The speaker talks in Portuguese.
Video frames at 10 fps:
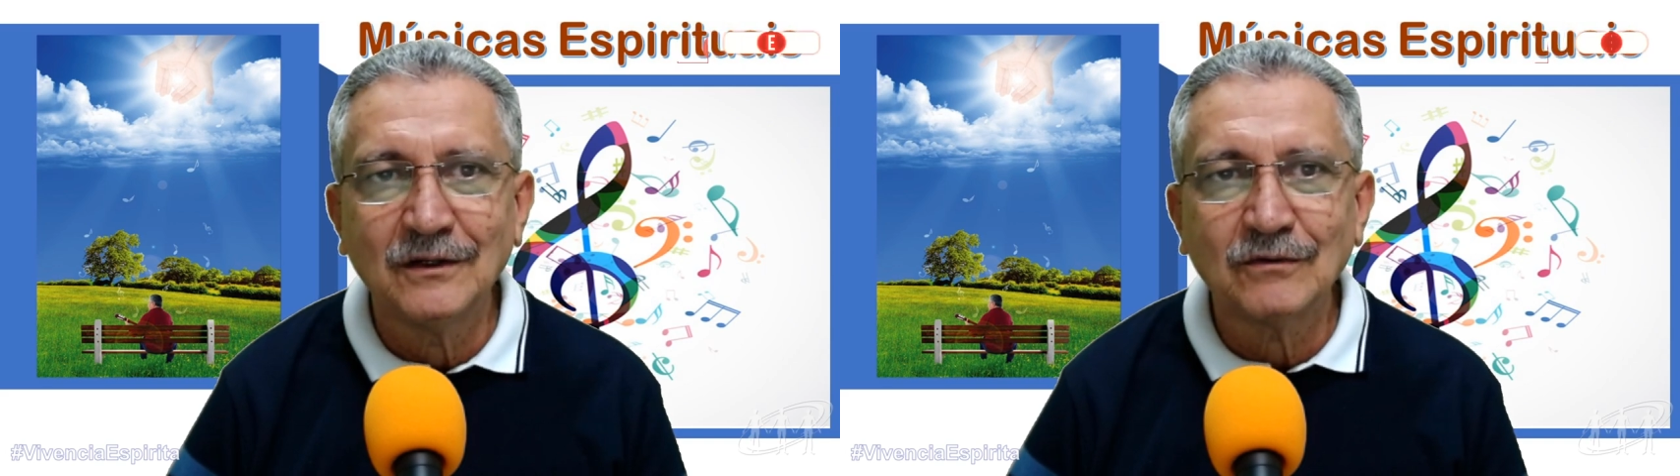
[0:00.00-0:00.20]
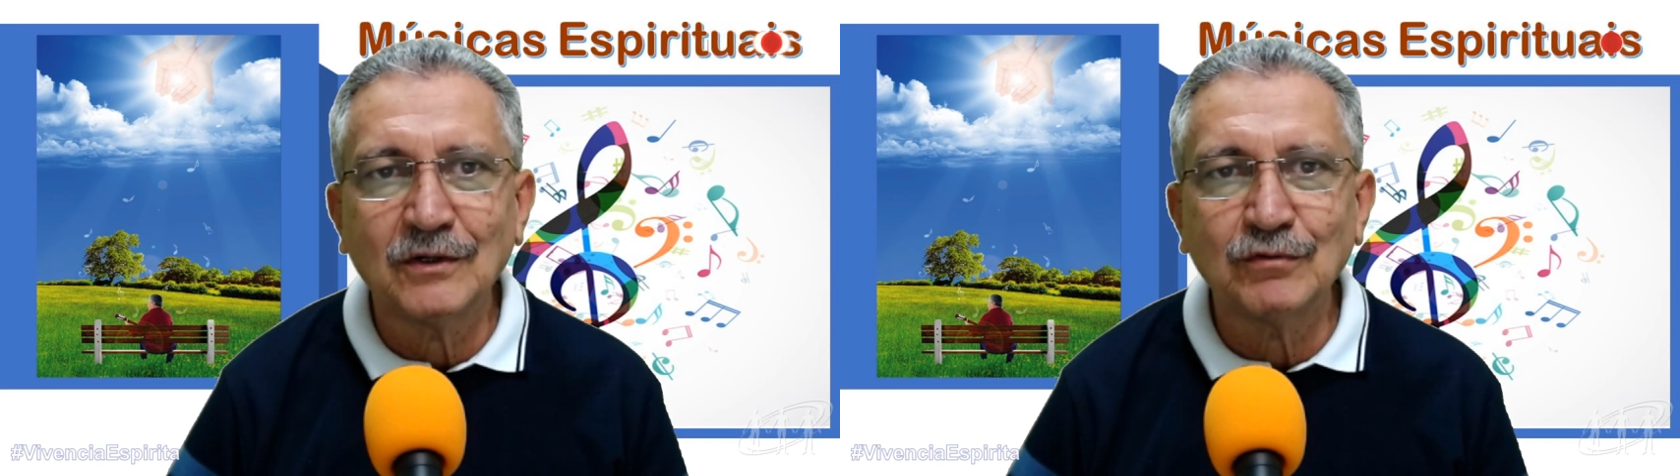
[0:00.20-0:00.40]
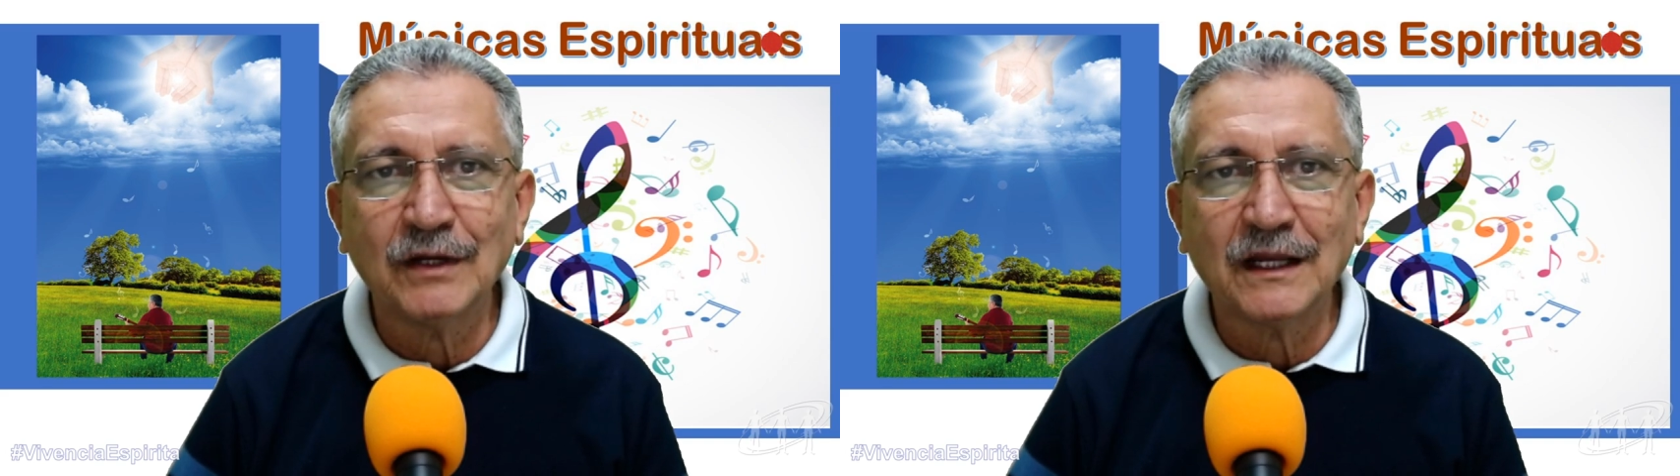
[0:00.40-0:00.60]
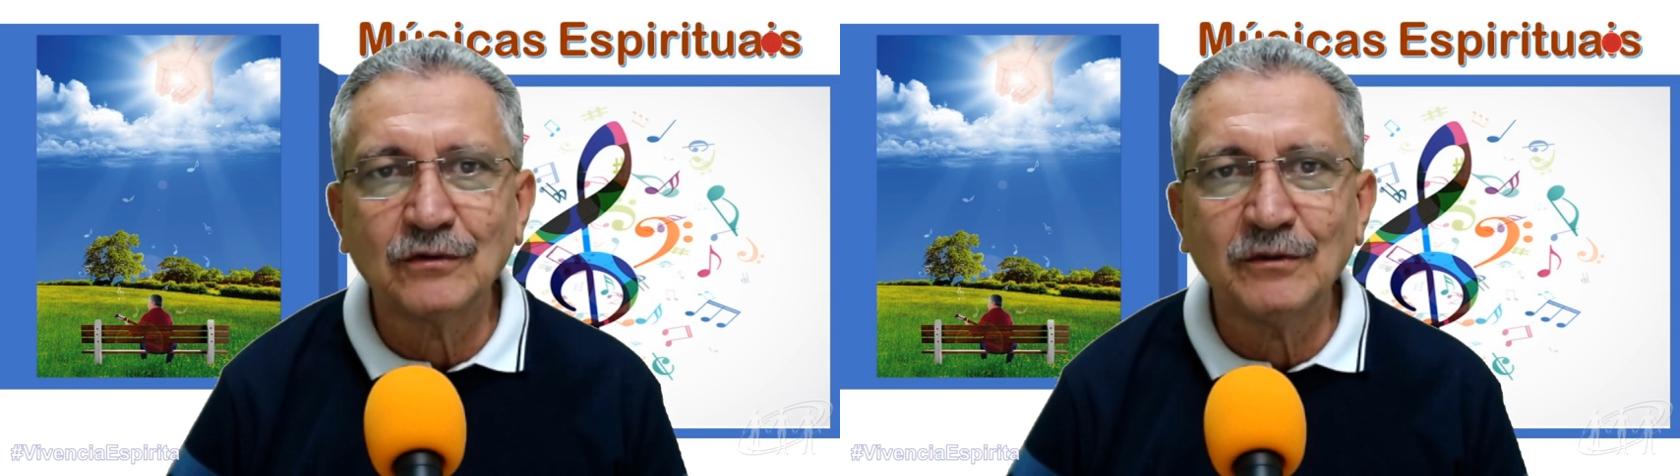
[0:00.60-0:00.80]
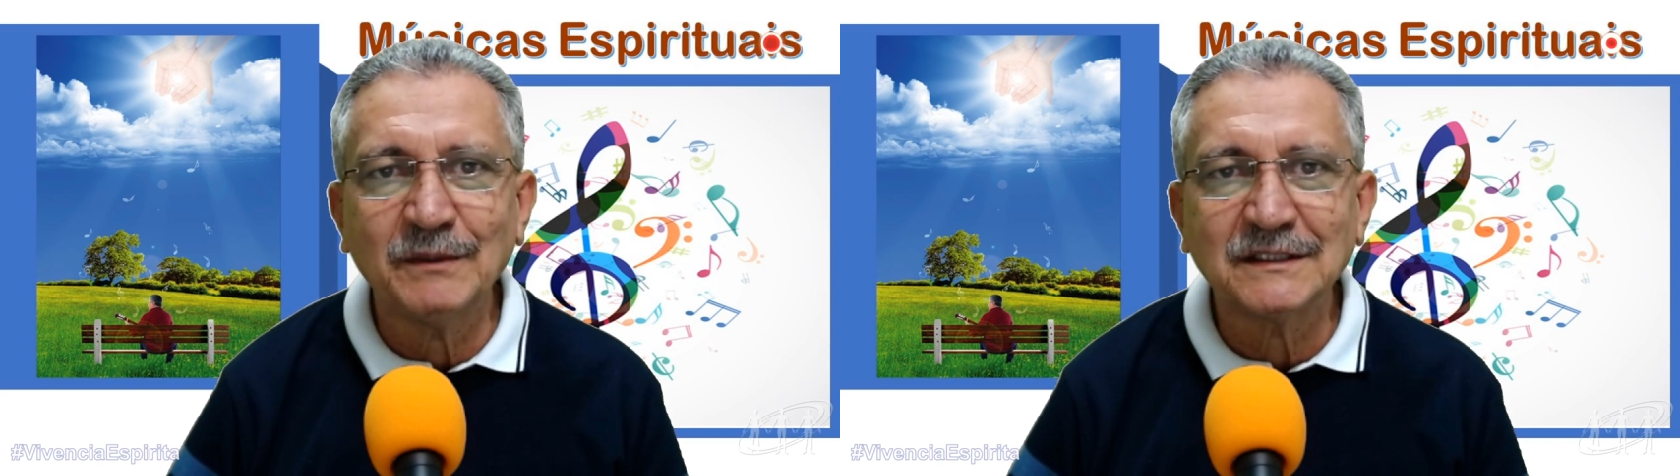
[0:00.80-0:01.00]
quando ela
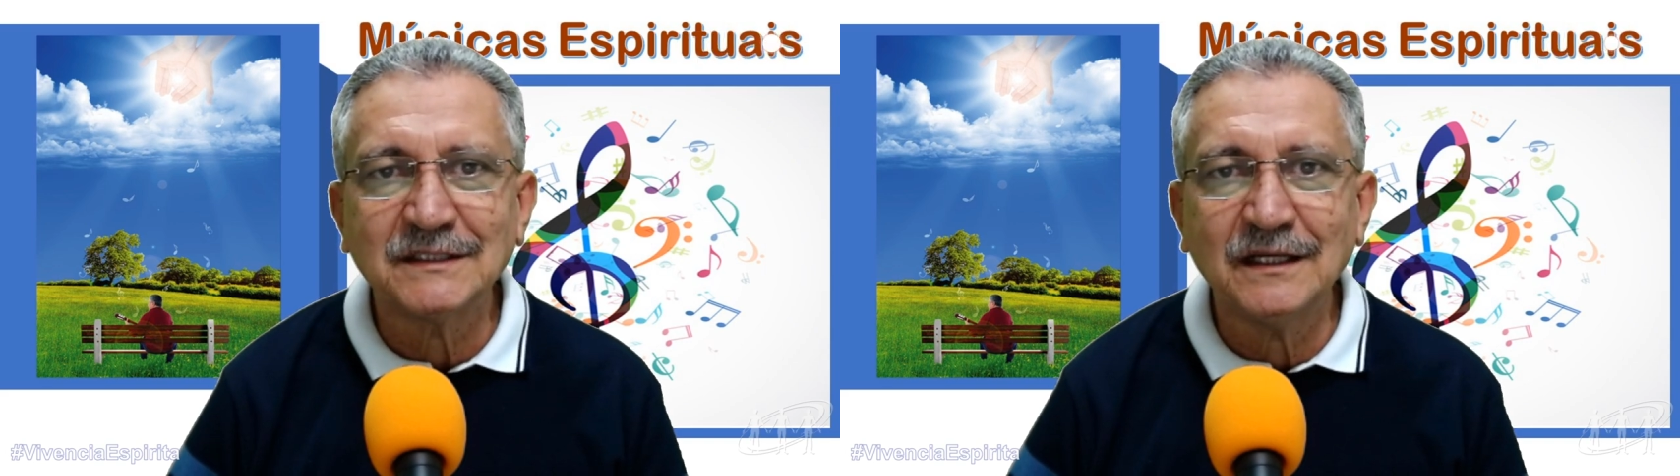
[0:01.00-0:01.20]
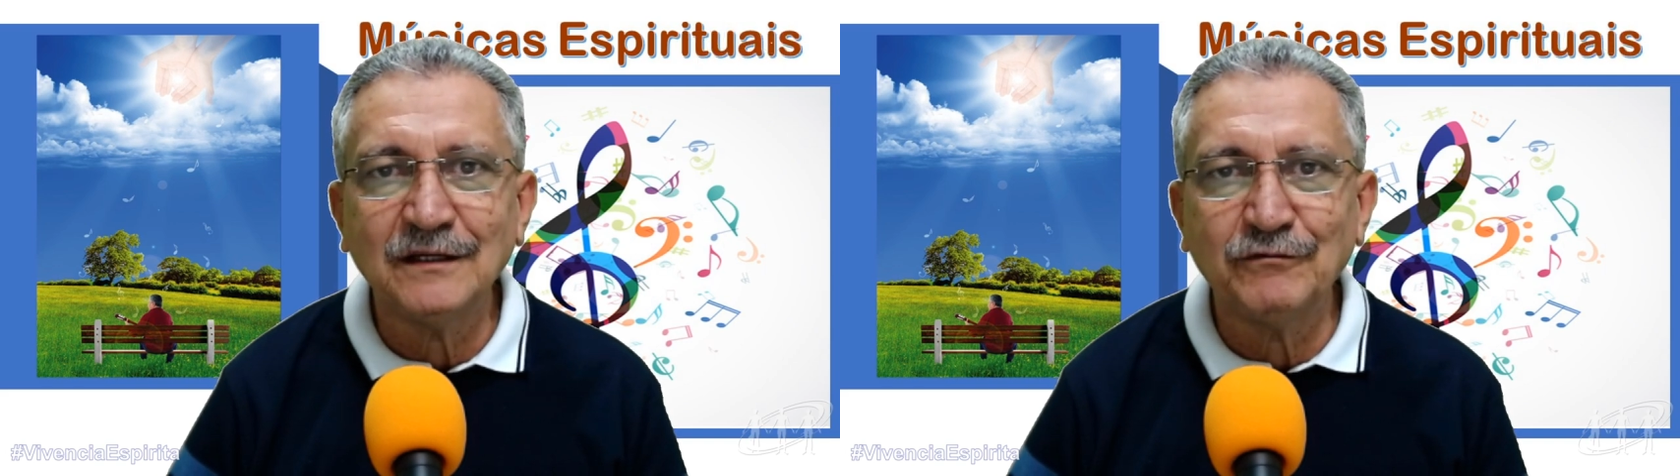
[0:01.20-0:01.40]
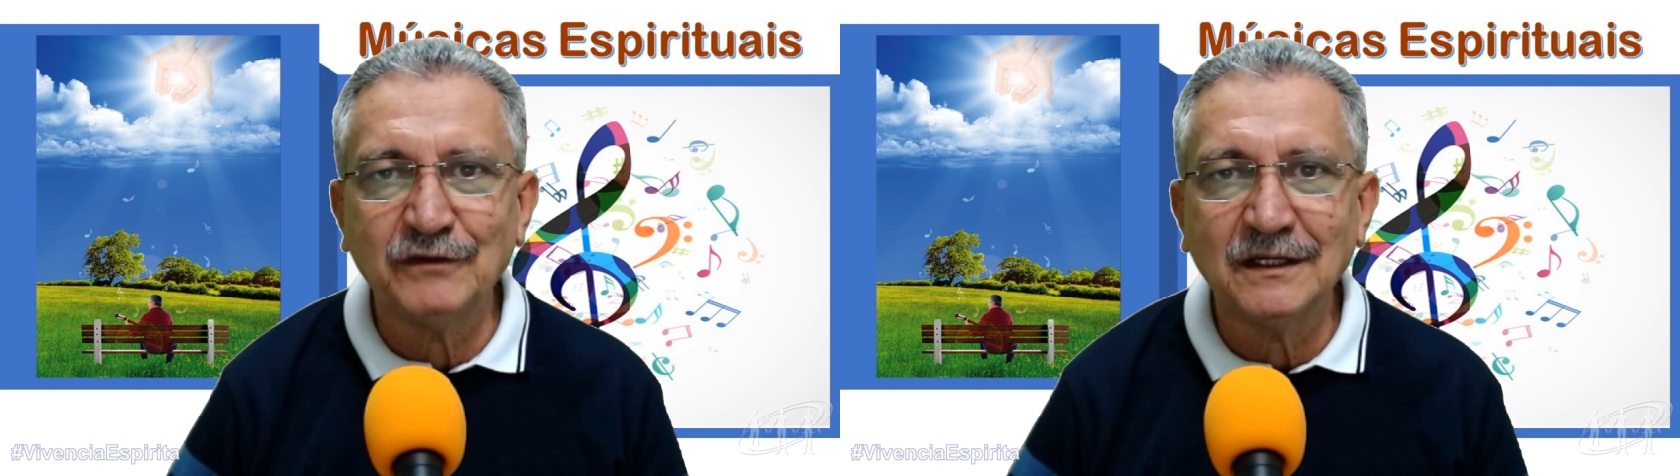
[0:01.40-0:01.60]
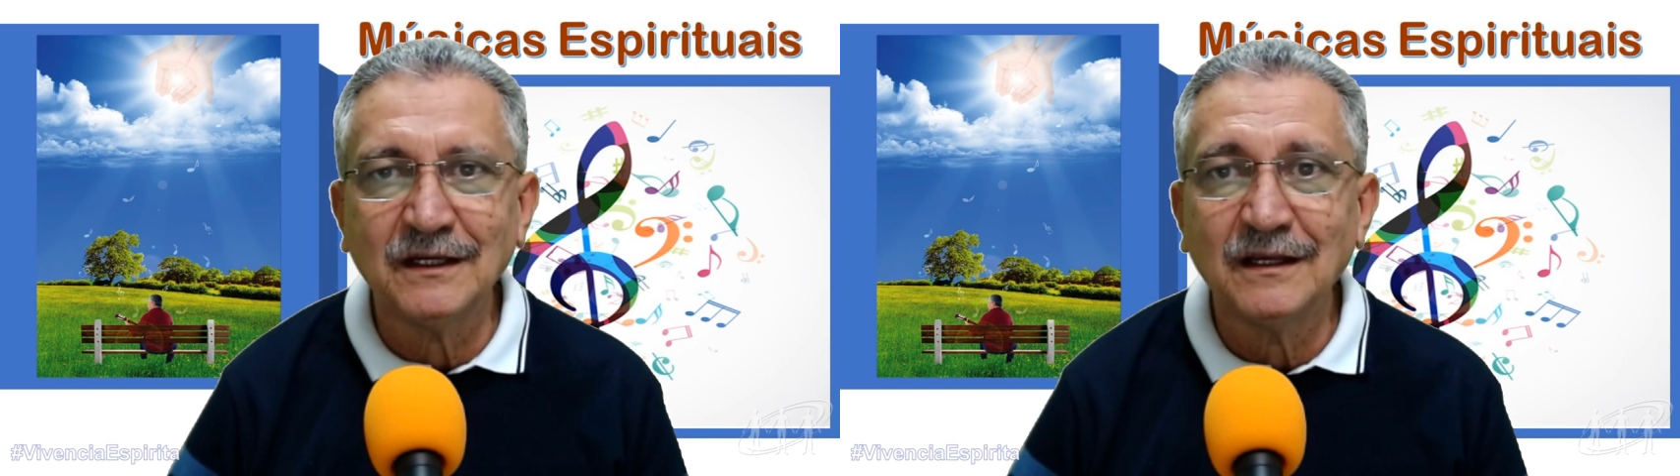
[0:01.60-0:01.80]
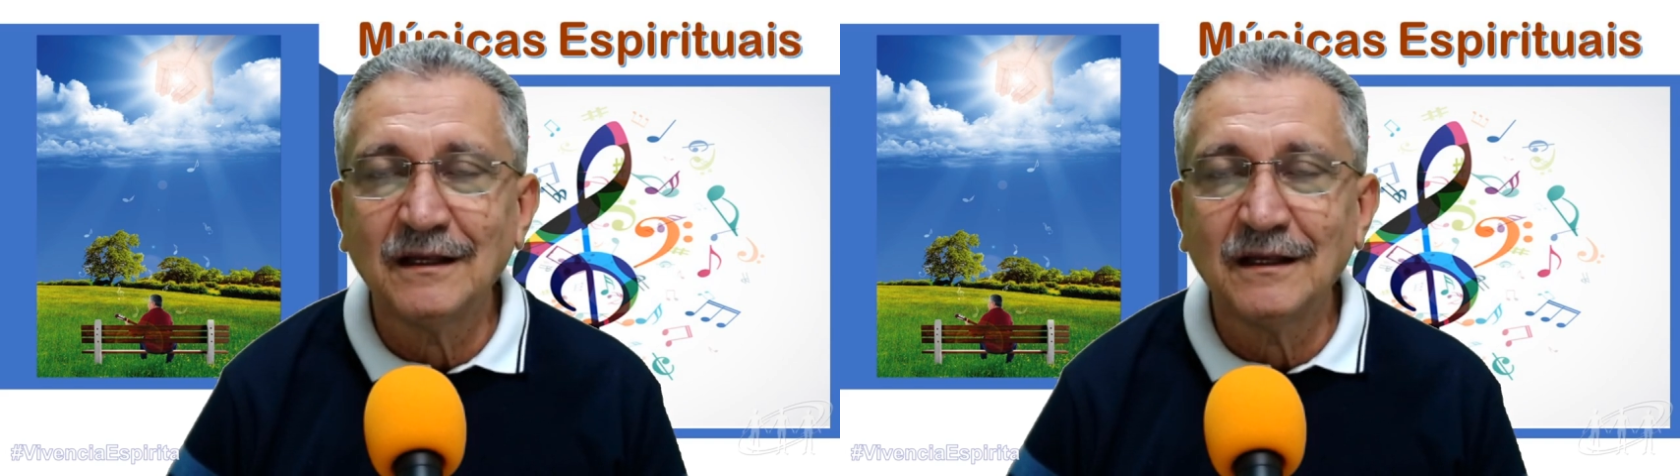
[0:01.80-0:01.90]
adormecer e vir